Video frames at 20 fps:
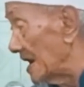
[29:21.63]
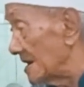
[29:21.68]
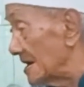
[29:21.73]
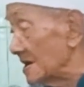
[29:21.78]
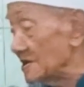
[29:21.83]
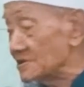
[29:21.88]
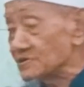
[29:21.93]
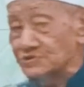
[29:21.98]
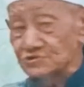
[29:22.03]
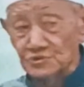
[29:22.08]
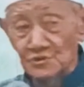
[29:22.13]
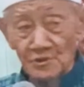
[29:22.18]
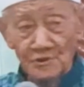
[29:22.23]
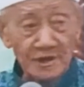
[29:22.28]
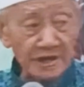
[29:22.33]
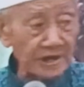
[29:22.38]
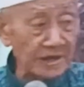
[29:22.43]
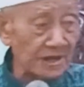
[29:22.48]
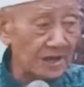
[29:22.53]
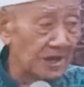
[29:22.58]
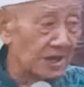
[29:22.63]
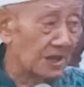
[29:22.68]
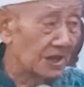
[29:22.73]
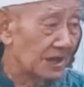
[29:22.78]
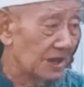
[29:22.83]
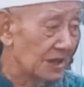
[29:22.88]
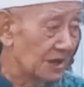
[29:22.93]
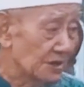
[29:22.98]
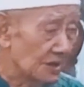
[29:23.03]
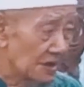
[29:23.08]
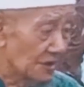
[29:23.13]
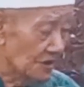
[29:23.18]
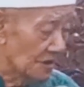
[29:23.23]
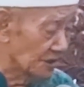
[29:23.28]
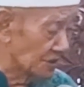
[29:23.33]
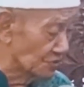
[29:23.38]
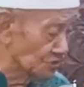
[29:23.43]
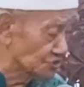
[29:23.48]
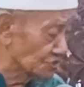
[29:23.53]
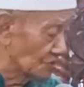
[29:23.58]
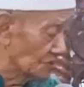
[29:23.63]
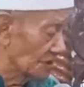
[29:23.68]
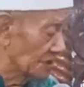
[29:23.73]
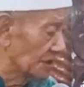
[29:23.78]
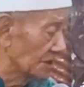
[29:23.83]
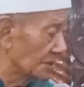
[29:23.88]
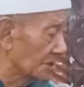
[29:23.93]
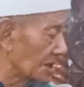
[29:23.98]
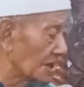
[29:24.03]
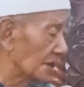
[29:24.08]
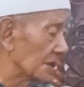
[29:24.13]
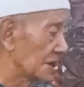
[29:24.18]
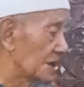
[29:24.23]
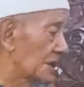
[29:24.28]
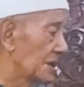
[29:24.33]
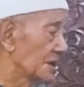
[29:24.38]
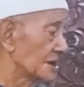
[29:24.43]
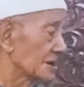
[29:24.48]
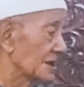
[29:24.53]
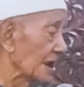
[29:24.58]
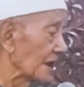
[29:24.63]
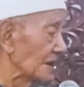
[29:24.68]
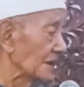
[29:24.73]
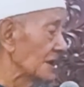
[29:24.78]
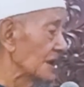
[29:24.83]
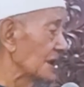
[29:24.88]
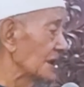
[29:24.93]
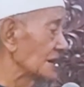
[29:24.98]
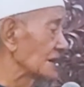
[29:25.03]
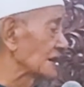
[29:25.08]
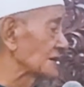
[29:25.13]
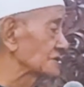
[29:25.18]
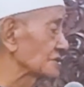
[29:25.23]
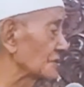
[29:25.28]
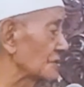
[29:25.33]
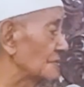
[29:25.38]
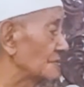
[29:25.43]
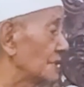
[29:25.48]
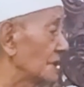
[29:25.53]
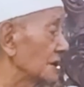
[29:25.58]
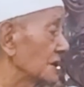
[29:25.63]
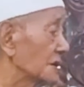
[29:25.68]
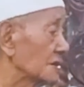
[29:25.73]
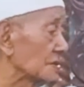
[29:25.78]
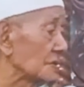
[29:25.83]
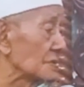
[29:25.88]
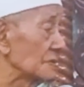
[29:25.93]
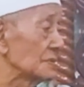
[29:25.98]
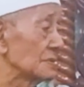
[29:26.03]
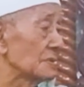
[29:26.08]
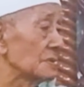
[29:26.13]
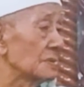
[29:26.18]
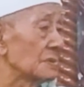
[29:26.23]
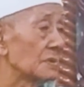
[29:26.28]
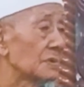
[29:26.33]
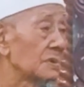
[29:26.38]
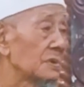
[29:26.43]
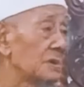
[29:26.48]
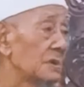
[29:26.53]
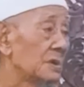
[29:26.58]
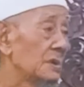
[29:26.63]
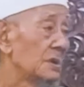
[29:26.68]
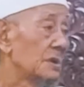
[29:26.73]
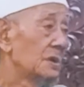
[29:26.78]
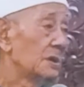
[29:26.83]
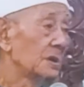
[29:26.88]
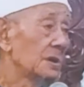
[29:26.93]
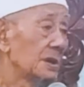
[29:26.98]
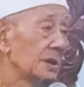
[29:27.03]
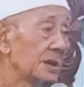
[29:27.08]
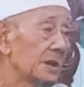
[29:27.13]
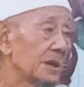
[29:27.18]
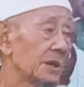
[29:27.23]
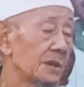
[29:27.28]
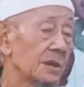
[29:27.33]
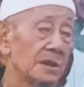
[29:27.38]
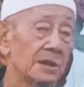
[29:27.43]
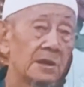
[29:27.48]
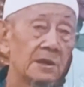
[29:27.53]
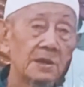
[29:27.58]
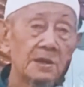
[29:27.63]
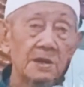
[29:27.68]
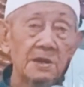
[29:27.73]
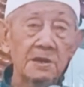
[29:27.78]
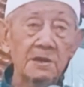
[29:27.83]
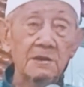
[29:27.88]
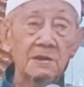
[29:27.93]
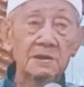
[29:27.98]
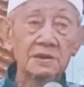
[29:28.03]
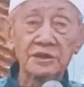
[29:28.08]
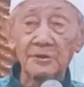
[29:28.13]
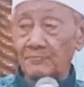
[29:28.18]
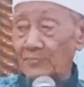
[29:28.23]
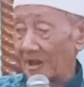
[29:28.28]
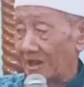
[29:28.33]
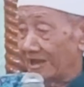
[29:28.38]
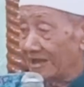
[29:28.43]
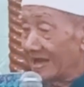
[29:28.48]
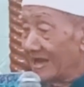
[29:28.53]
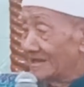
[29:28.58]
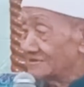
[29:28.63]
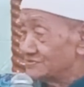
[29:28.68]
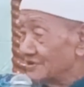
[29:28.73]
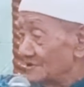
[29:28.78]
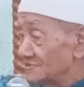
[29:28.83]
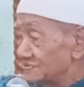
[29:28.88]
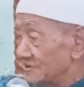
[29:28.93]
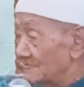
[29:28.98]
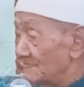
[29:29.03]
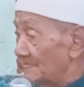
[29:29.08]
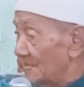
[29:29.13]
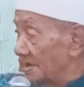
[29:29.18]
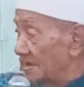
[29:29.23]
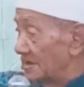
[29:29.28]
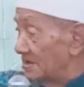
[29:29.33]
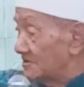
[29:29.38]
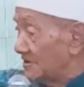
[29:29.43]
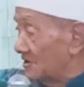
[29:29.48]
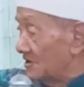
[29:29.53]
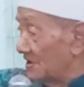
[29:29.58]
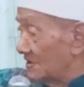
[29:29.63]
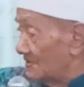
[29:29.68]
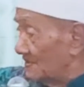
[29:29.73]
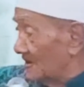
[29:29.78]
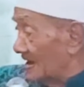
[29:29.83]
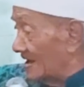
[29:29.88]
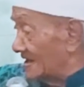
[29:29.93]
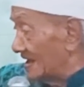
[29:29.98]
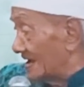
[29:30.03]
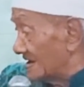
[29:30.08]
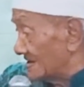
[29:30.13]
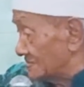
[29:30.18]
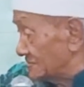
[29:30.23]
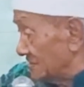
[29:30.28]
anak soleh niku salihah gak ngarah teko mriku. Eh. Tiba ngetok temen kaya go layar